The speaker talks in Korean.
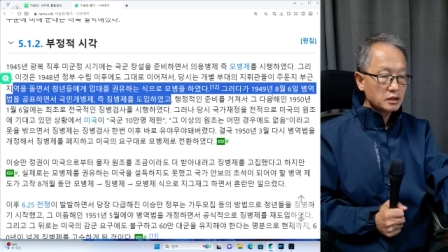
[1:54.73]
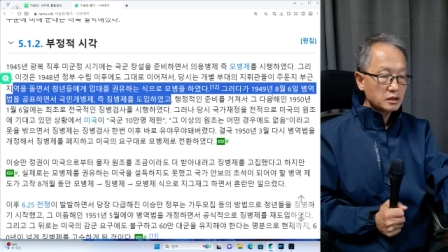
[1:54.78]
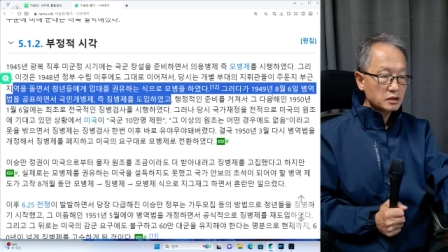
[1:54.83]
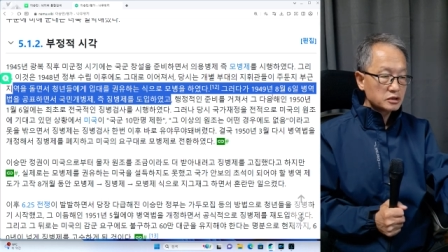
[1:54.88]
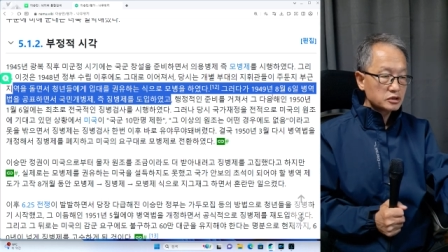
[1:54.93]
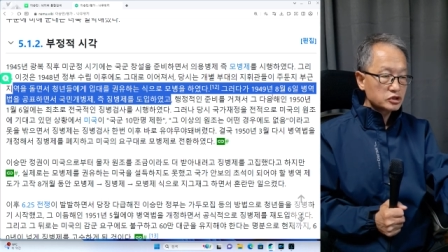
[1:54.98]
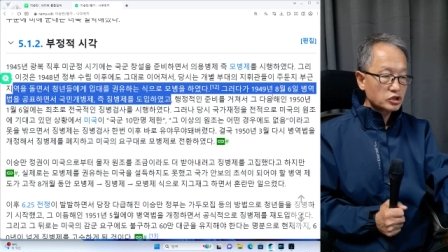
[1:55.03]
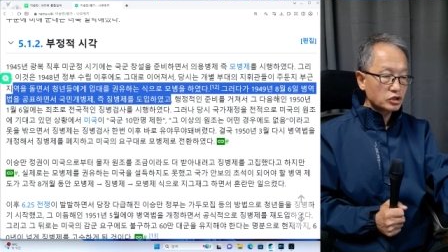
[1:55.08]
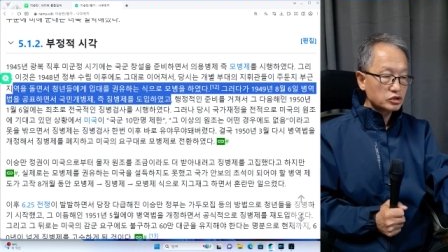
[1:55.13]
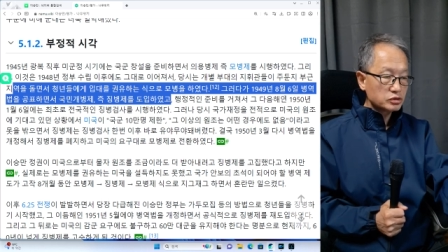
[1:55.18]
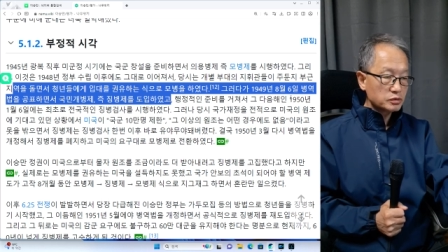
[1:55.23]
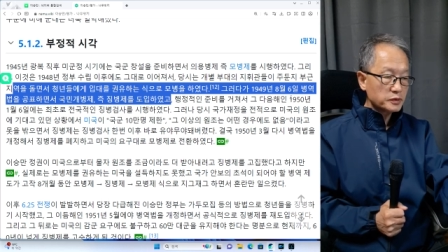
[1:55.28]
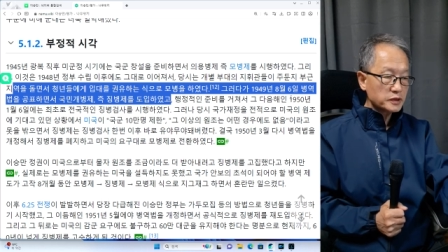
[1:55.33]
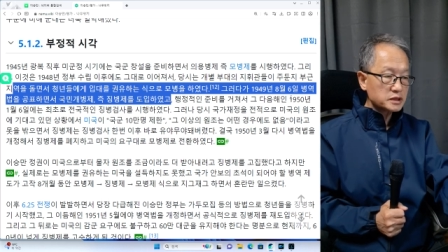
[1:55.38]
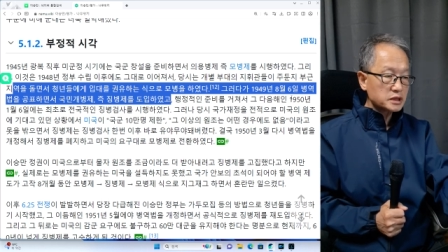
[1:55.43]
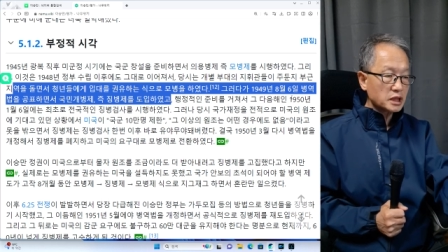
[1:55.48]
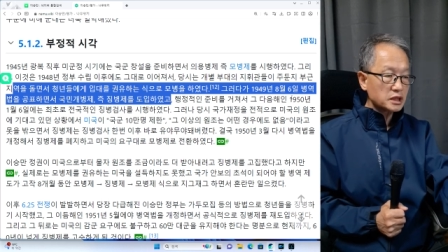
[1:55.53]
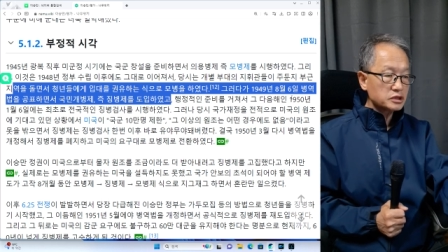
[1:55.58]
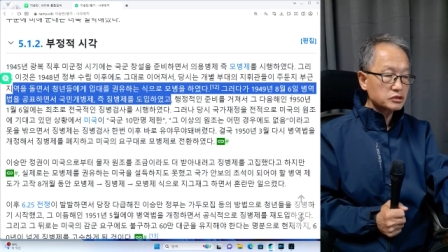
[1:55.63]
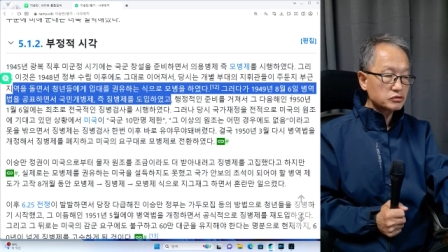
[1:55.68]

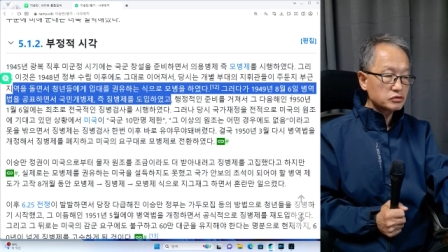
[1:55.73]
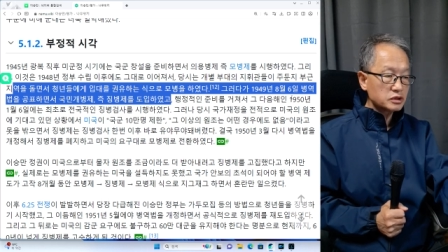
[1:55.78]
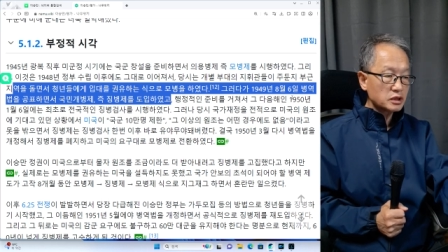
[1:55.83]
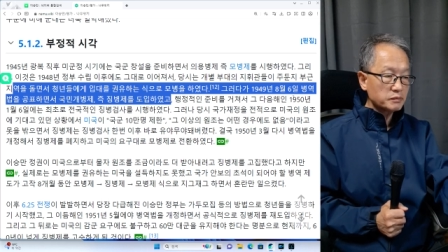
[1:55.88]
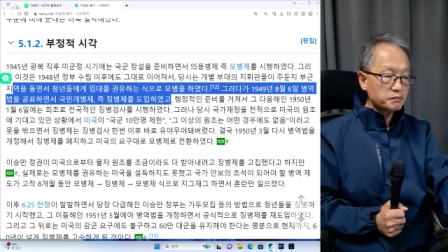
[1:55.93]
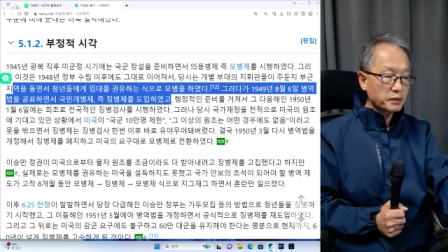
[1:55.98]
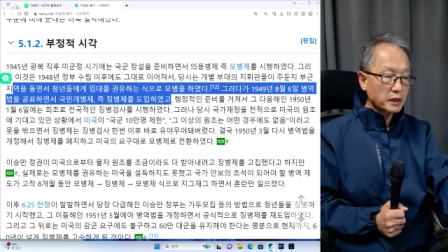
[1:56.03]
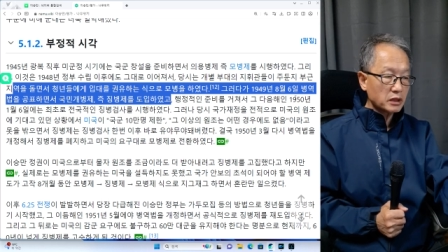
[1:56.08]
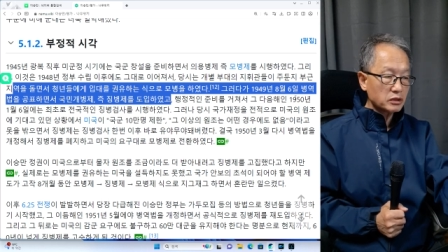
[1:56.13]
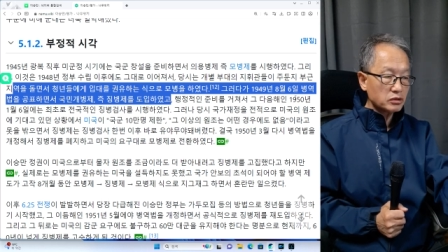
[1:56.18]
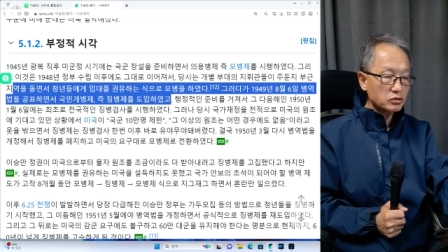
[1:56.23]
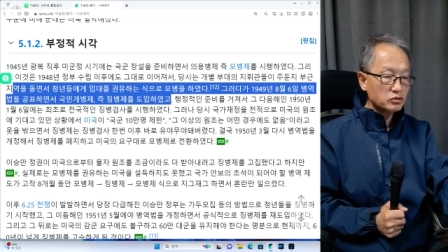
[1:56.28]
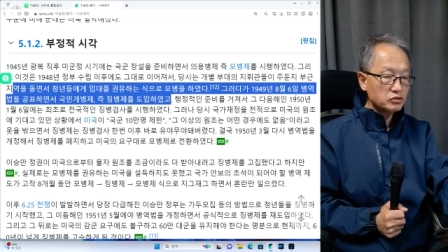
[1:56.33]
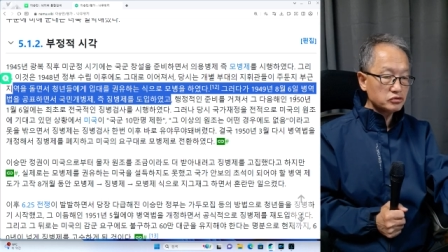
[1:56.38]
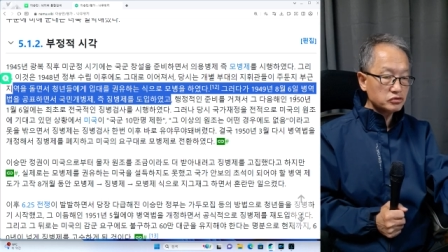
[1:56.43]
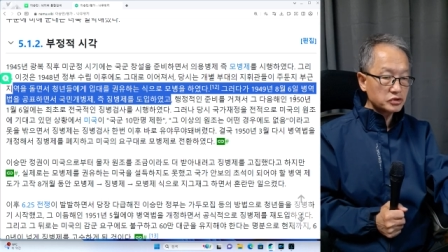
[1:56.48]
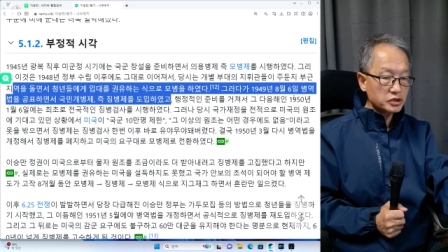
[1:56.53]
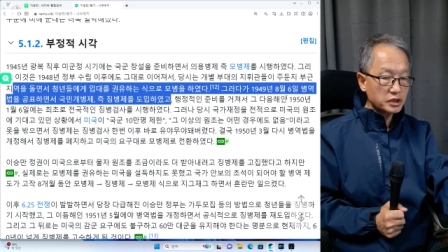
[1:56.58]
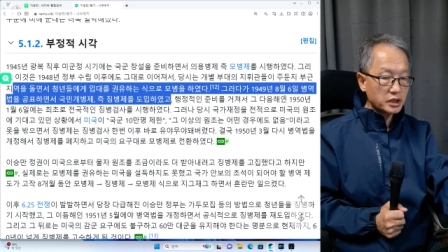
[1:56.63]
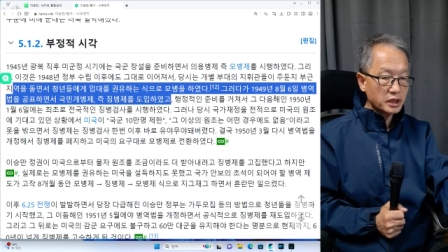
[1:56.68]
1949년 8월
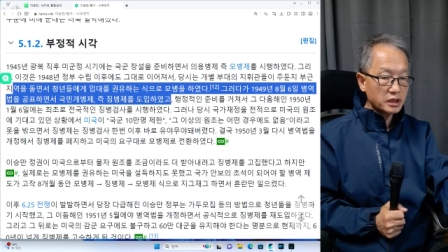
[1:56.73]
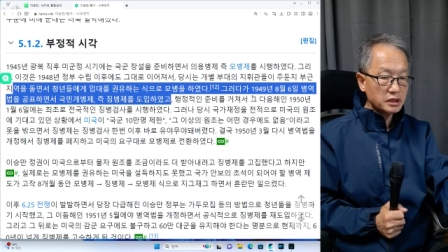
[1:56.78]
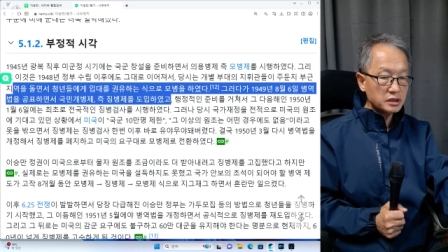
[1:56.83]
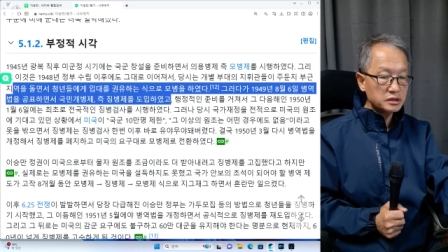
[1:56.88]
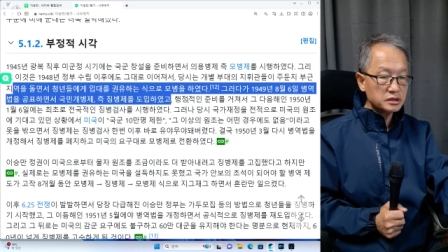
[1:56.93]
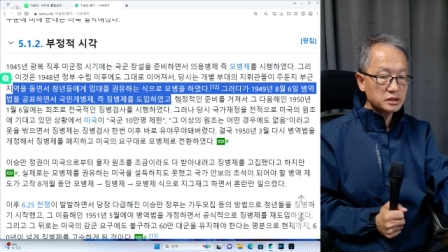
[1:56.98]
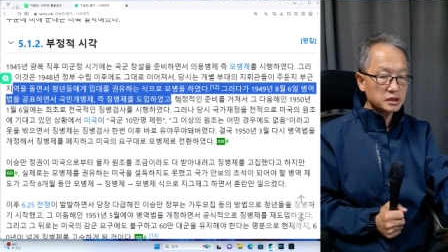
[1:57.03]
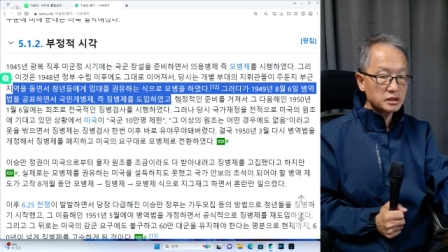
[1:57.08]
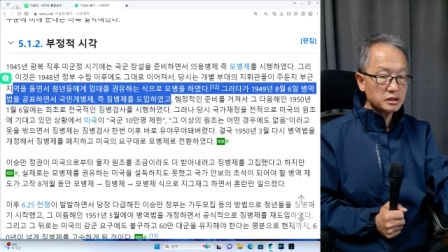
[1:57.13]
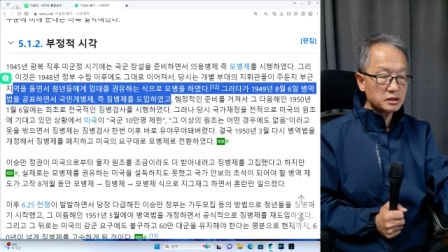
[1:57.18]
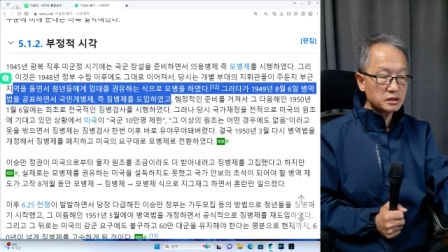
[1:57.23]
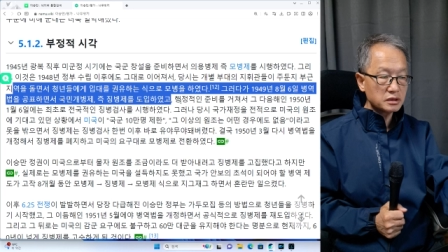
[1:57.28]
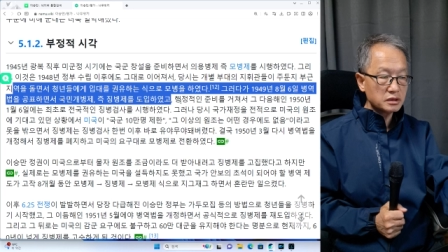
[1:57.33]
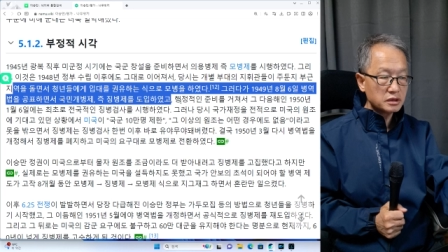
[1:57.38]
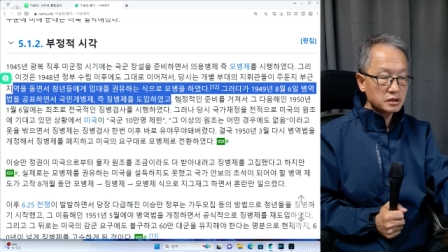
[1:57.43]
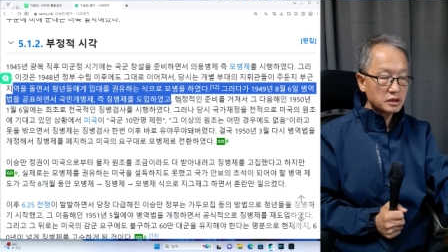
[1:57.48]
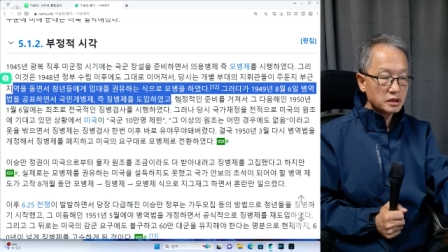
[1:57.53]
6일에 이제